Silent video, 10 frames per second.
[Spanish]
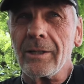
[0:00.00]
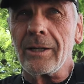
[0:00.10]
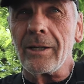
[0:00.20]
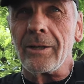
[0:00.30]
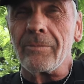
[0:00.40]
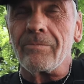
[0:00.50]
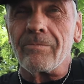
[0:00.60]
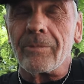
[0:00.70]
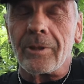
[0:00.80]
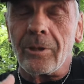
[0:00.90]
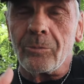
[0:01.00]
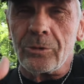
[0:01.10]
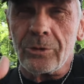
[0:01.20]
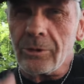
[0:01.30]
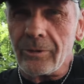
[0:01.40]
eh, no es
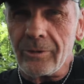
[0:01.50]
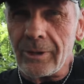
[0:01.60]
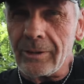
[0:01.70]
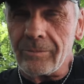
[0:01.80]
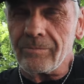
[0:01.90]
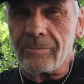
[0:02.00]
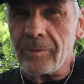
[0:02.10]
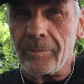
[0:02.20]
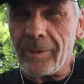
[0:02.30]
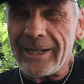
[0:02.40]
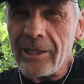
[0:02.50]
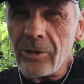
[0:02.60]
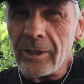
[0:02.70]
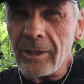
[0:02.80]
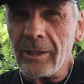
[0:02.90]
mucho.
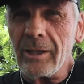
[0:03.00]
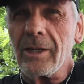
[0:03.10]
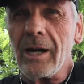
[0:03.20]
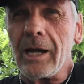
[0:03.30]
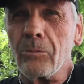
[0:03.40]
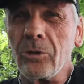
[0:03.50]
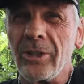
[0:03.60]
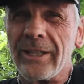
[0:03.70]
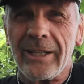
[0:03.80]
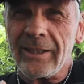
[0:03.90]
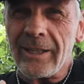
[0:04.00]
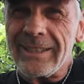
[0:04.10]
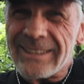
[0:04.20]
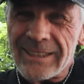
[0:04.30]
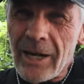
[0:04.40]
imagino que hay un montón de gente que
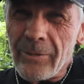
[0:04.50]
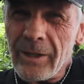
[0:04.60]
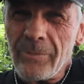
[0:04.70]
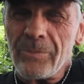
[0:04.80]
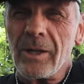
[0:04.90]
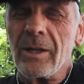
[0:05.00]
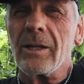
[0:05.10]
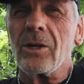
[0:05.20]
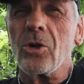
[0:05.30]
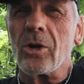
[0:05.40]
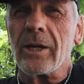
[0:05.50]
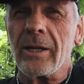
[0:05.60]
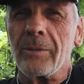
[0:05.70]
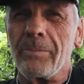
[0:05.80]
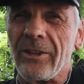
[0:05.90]
ni sabe lo
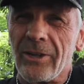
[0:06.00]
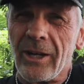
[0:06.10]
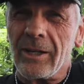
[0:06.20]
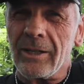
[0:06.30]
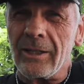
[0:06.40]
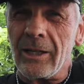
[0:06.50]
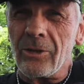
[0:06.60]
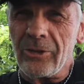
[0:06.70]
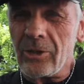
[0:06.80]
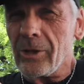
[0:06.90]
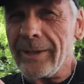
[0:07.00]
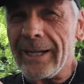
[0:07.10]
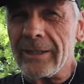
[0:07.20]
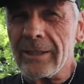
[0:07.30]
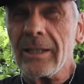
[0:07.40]
que pasa en el Consejo de
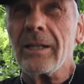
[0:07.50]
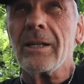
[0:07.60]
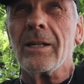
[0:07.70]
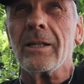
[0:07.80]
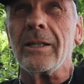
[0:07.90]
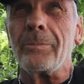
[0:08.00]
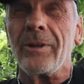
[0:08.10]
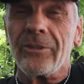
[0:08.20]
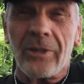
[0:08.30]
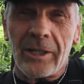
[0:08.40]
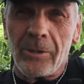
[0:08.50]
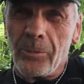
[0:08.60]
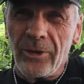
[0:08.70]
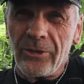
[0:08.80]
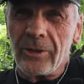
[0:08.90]
Verante y piensa que
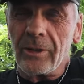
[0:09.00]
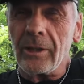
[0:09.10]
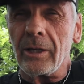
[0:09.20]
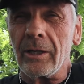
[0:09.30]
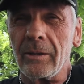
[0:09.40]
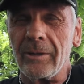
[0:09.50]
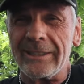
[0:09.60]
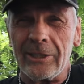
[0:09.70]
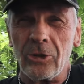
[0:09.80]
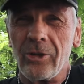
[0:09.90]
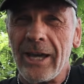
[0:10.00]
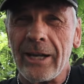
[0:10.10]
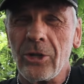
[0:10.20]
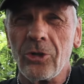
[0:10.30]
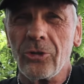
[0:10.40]
después, eh, leyendo los
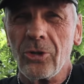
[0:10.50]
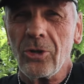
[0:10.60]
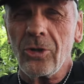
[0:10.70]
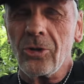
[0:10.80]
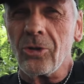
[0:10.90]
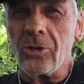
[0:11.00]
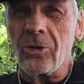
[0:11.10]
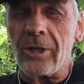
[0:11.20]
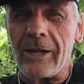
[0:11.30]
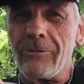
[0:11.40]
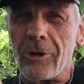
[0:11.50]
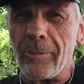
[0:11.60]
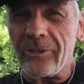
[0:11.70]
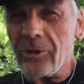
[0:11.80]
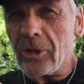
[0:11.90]
diarios o, o, la
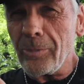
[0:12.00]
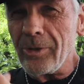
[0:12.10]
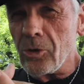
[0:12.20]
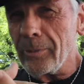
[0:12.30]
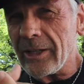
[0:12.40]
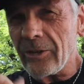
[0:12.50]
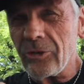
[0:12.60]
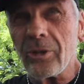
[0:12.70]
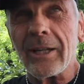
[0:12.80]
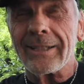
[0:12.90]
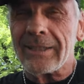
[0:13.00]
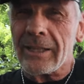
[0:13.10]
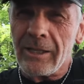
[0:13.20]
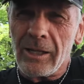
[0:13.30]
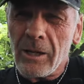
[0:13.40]
información de los medios de comunicación de acá de
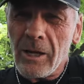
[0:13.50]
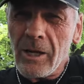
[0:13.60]
Tandil,